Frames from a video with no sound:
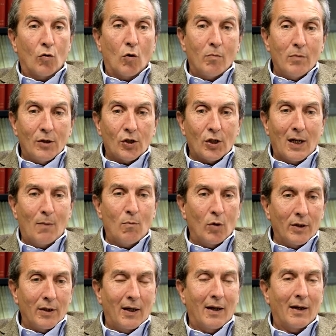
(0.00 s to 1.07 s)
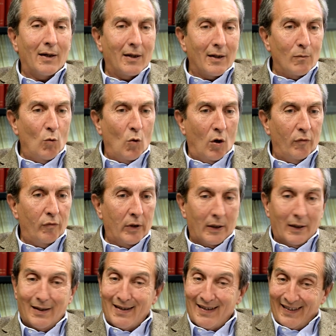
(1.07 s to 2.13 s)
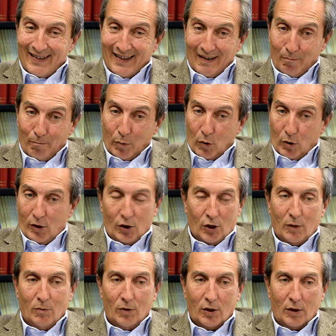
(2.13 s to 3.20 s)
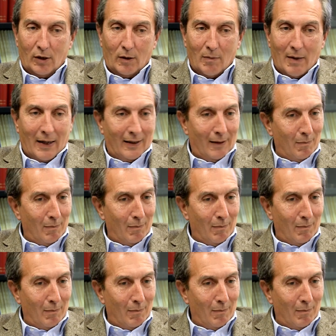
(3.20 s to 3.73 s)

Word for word: Cominciamo ad andare a rimuovere in pochissime settimane,